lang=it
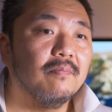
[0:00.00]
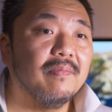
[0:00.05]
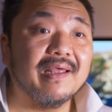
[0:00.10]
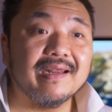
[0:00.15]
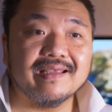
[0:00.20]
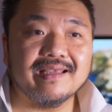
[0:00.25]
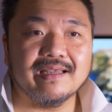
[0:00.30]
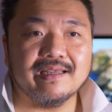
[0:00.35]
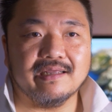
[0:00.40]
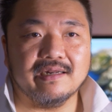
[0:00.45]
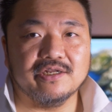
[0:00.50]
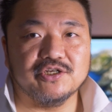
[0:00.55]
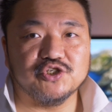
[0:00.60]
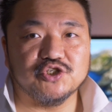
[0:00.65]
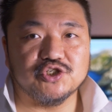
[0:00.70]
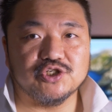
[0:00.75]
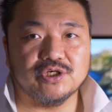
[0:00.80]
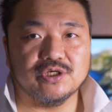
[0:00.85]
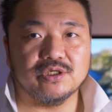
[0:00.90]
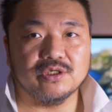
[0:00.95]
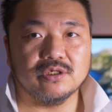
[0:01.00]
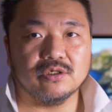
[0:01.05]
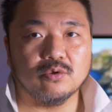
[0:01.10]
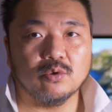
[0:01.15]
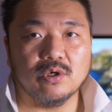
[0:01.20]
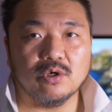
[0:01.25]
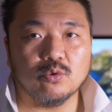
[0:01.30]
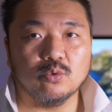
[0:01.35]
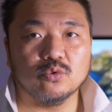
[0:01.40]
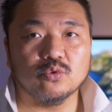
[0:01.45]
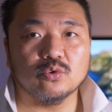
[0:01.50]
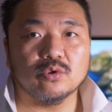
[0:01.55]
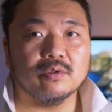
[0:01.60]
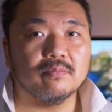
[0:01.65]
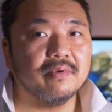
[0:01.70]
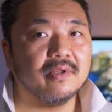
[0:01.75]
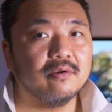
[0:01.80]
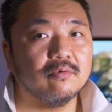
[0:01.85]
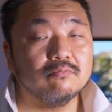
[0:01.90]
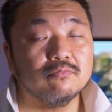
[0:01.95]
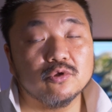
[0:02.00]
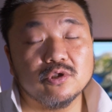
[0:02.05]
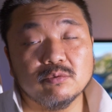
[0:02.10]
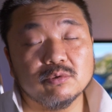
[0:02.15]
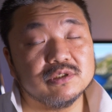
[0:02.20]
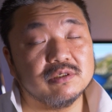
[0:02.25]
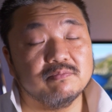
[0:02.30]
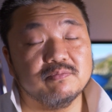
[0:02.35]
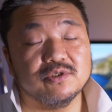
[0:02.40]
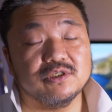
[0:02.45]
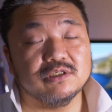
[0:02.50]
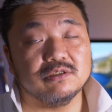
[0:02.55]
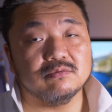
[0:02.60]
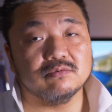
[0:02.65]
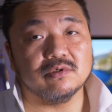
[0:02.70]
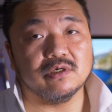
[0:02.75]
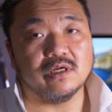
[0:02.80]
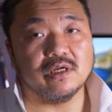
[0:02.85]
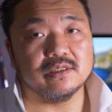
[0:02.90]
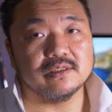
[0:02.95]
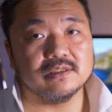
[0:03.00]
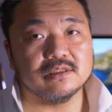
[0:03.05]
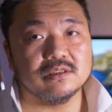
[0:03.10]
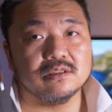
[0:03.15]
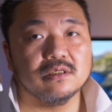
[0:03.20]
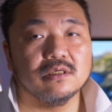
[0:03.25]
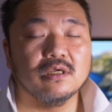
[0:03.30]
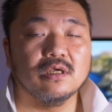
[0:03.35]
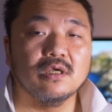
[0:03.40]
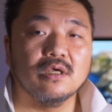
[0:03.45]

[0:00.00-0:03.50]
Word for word: Perché crescere con la cultura? Per un motivo semplicissimo, ragazzi.